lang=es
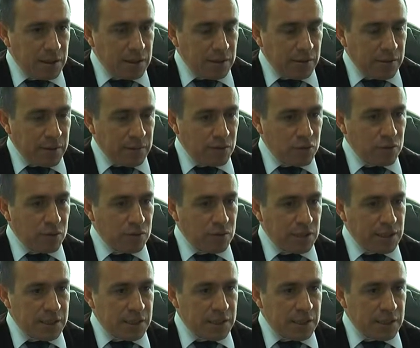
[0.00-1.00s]
Ya venimos con
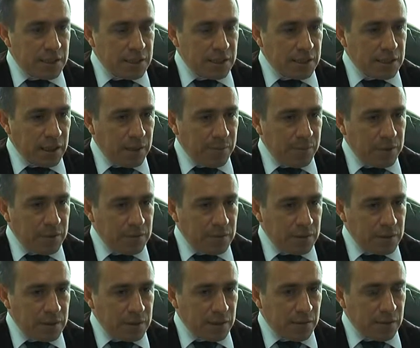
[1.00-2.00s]
una siguiente etapa
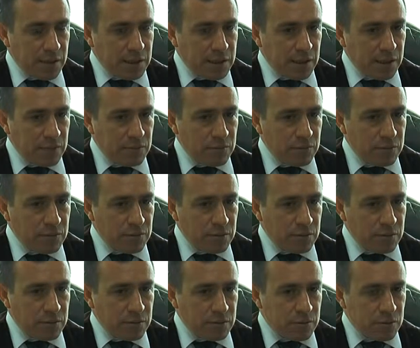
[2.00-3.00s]
donde se van a hacer
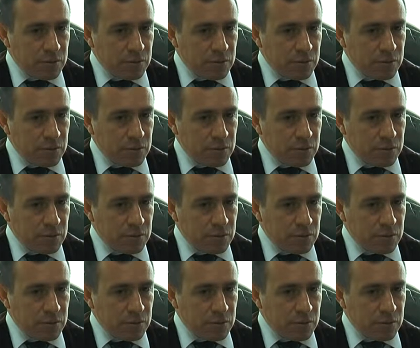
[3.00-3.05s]
unos,